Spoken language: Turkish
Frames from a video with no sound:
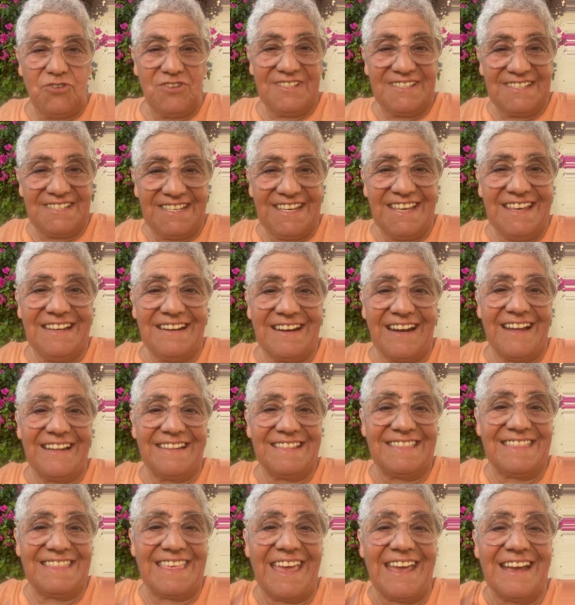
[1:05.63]
Zira
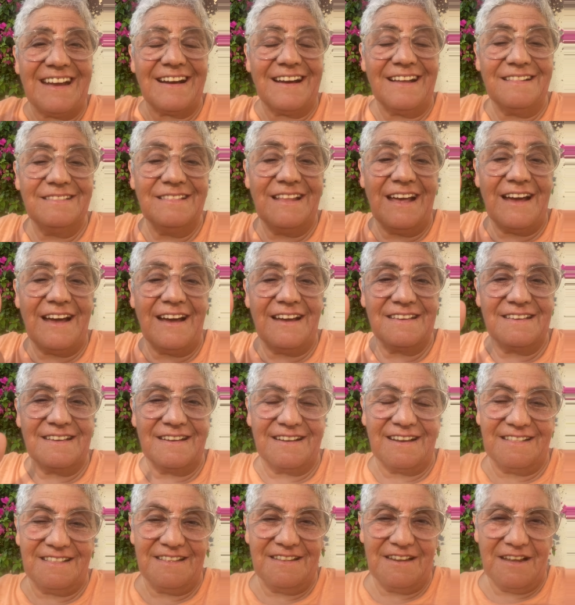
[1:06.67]
tek Allah
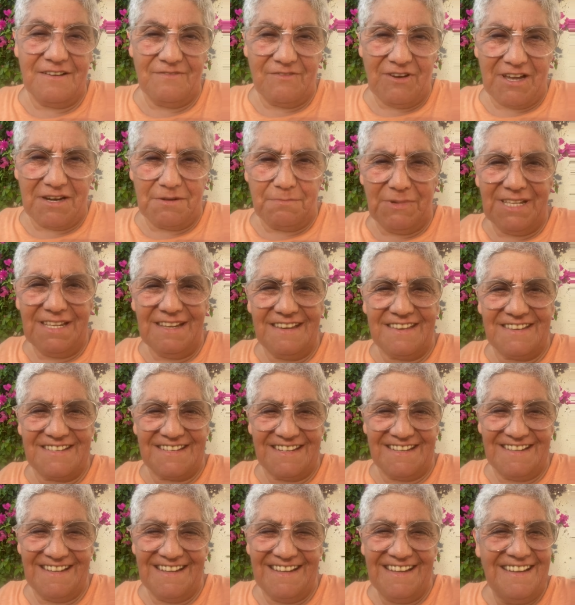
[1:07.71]
hakikatine varman
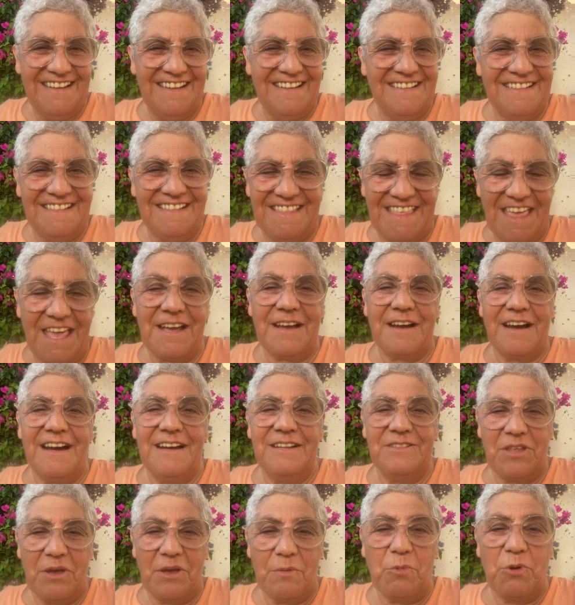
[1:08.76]
için tek
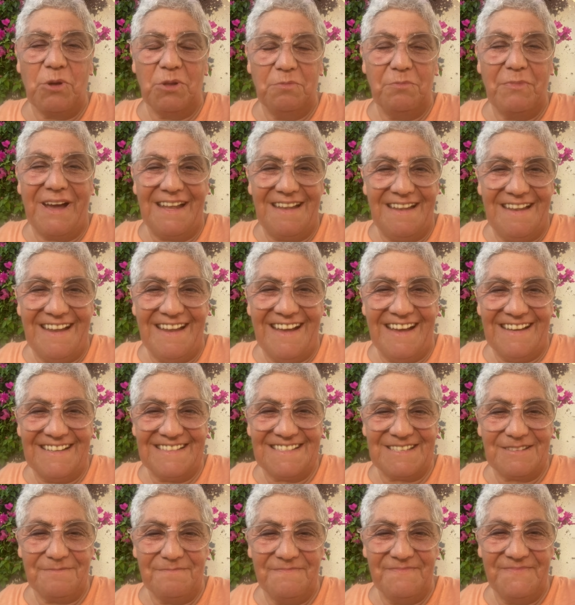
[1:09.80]
Adem olman
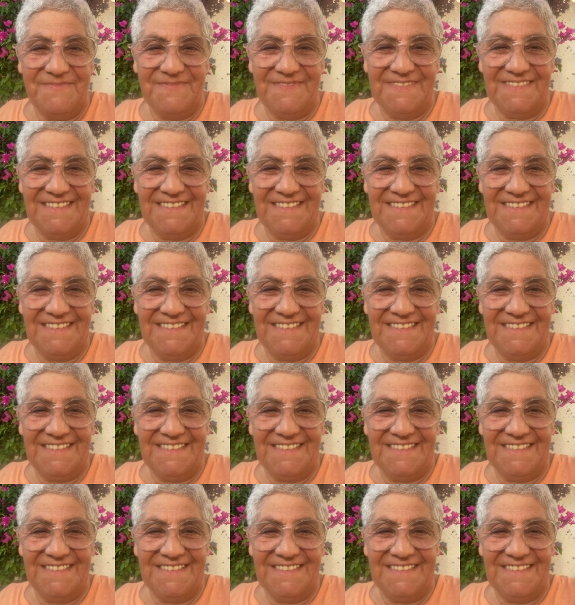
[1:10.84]
lazım.